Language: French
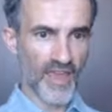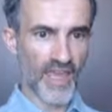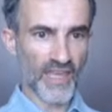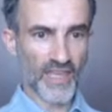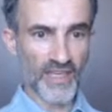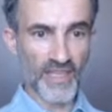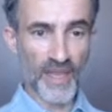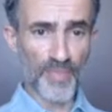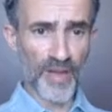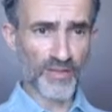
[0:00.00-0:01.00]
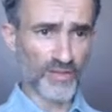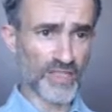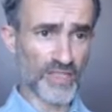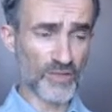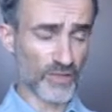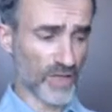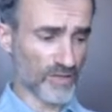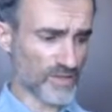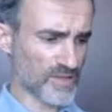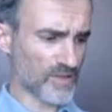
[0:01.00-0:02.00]
et qu'il n'y ait pas de
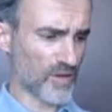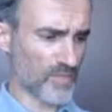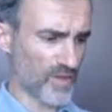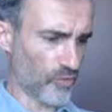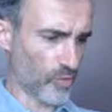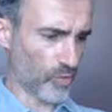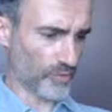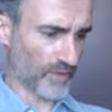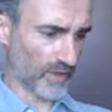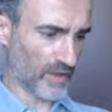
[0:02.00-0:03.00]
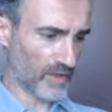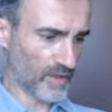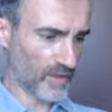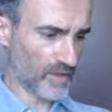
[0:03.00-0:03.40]
dissonance dans mes volontés.